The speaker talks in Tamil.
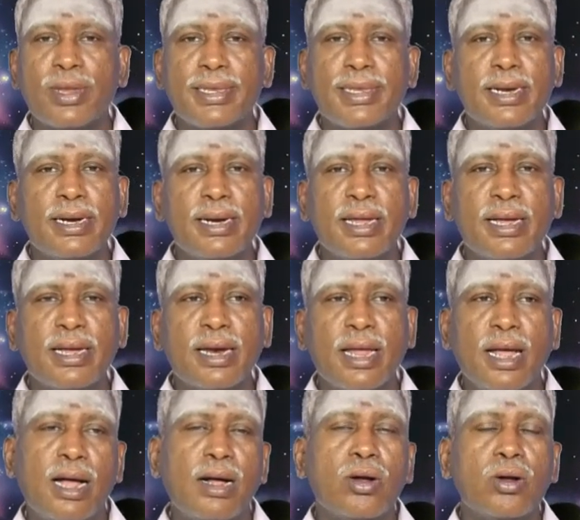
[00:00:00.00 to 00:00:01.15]

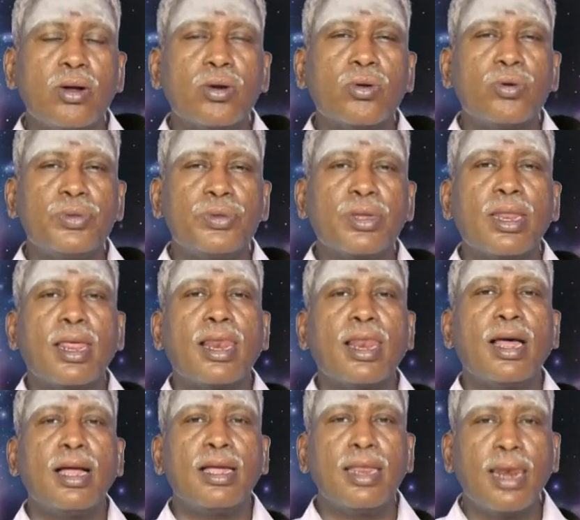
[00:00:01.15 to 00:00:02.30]
குறைச்சிக்கிட்டிங்கன்னா கொஞ்சம்
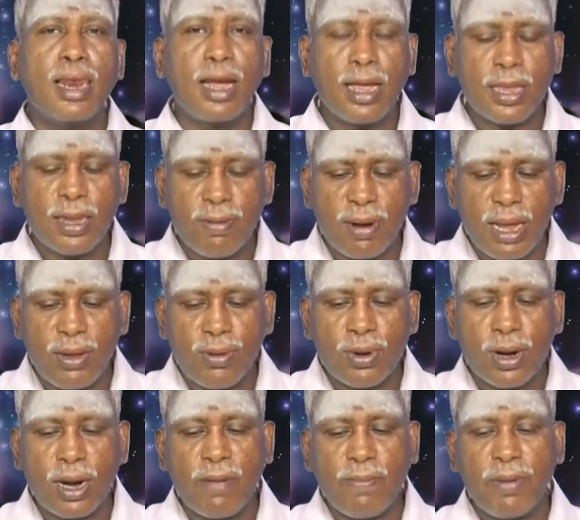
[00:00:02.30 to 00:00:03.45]
நல்லா இல்லாத
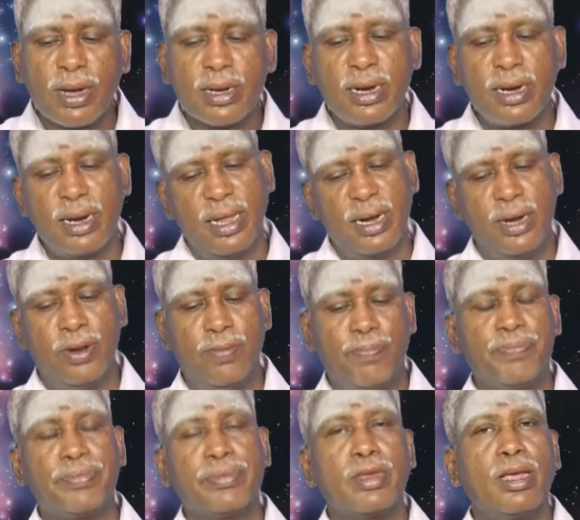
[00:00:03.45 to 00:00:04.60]
விளைவுகளை பார்க்க நேரிடும்
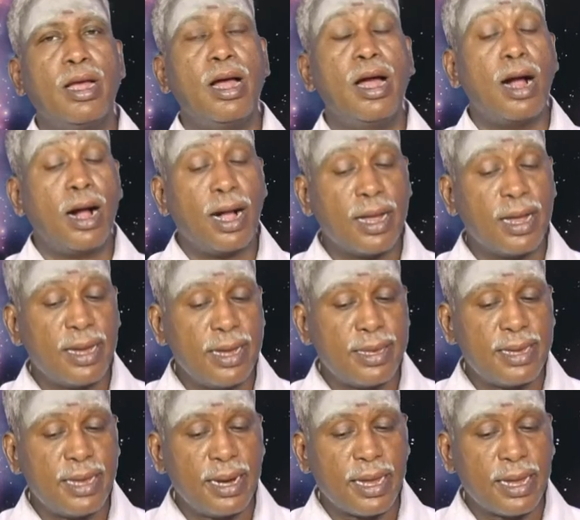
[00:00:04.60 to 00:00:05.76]
ஆக
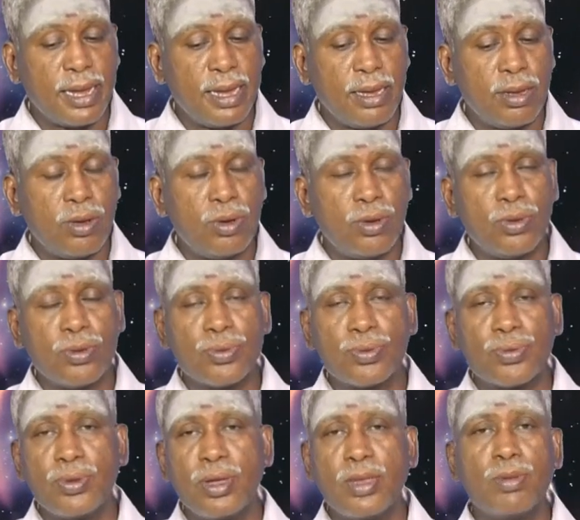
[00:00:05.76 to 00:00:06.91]
எச்சரிக்கை
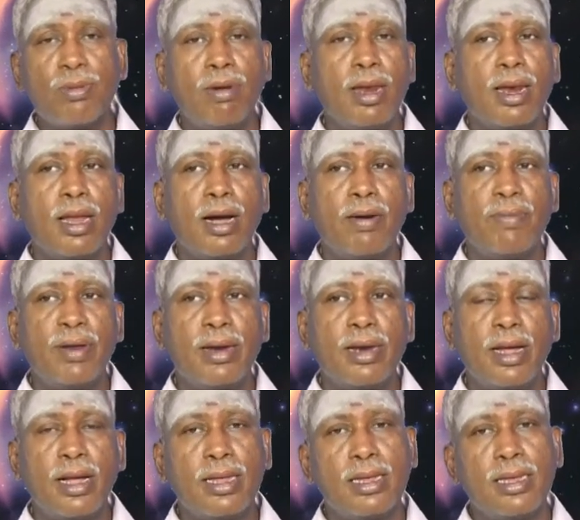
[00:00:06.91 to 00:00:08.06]
சுய தொழில்
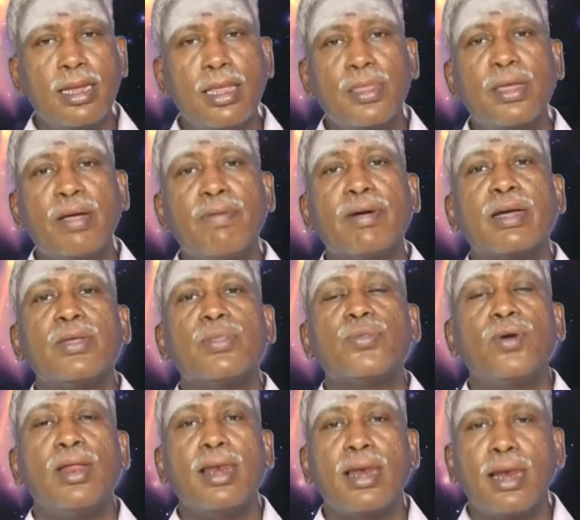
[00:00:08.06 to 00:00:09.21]
அப்படின்னா எந்த வகை
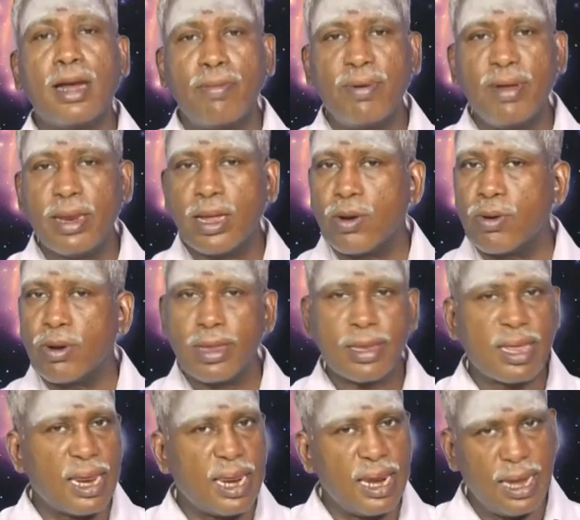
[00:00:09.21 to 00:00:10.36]
தொழில் அப்படின்னா கூட
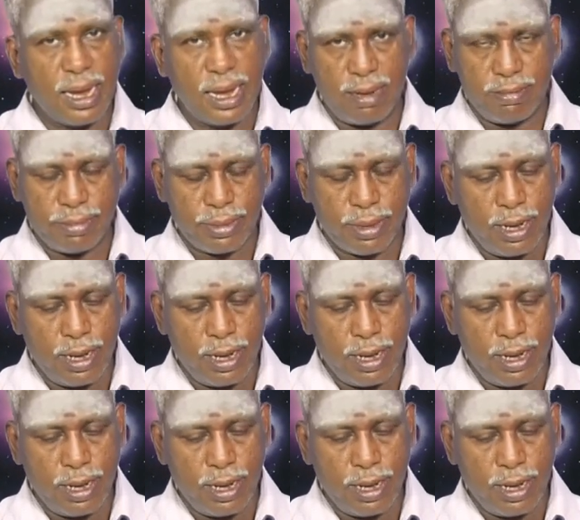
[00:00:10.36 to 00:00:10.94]
சரி நீங்கள்